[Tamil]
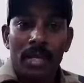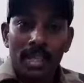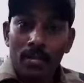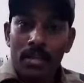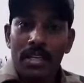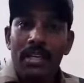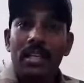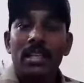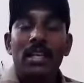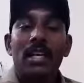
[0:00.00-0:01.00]
பாதிக்கப்பட்ட
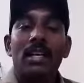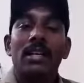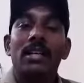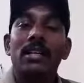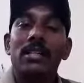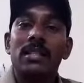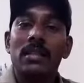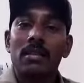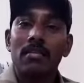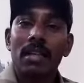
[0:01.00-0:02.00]
இருந்து யாரெல்லாம் எடுங்க
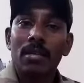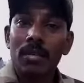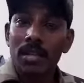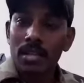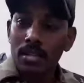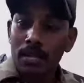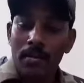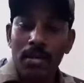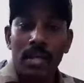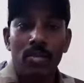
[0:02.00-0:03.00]
சார் பாதிக்கப்பட்ட
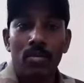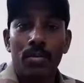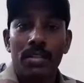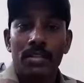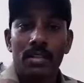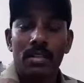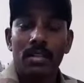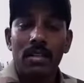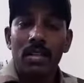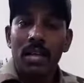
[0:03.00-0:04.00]
பப்ளிக்கை கூப்பிடுங்க சார்
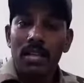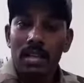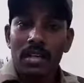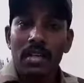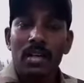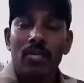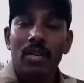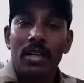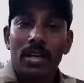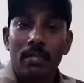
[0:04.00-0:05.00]
அந்த இடத்துல
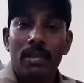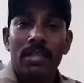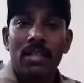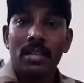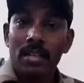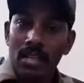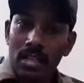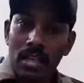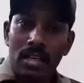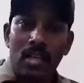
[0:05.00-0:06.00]
அவங்களுக்கு என்ன பிரச்சனைன்றது
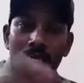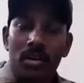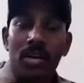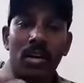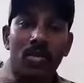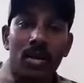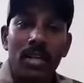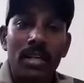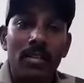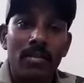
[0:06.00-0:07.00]
கேட்டு அவங்ககிட்ட
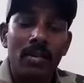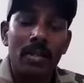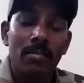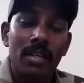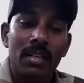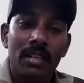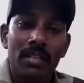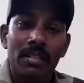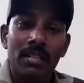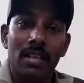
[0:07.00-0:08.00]
அவங்களுக்கிட்ட விவாதம் மேடம்
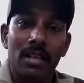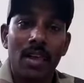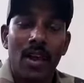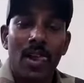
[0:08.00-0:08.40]
நடத்துங்க சார்